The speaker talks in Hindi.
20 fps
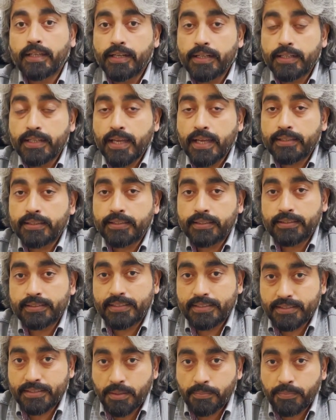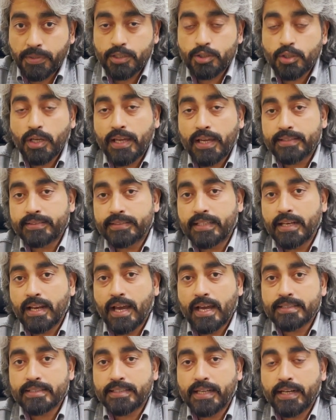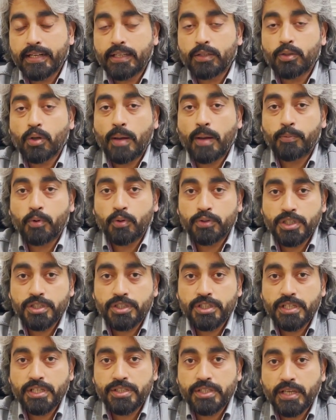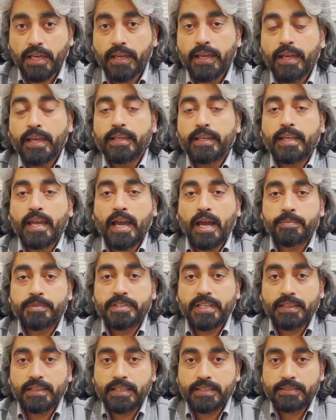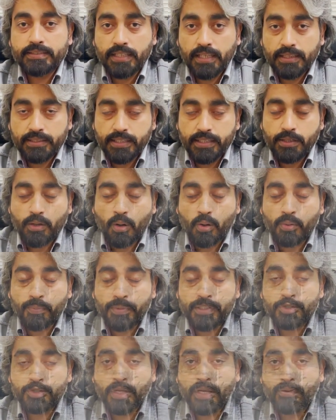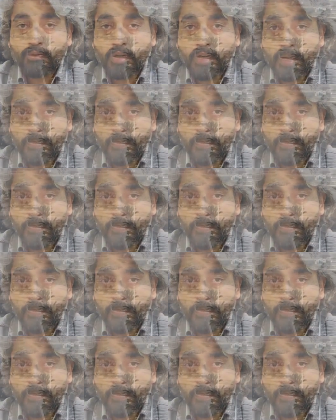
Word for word: थर्टीथ दिसंबर जो है इसकी लास्ट डेट है तो आप कोशिश कीजिए कि आप जल्द अज जल्द ये डॉक्यूमेंट जो है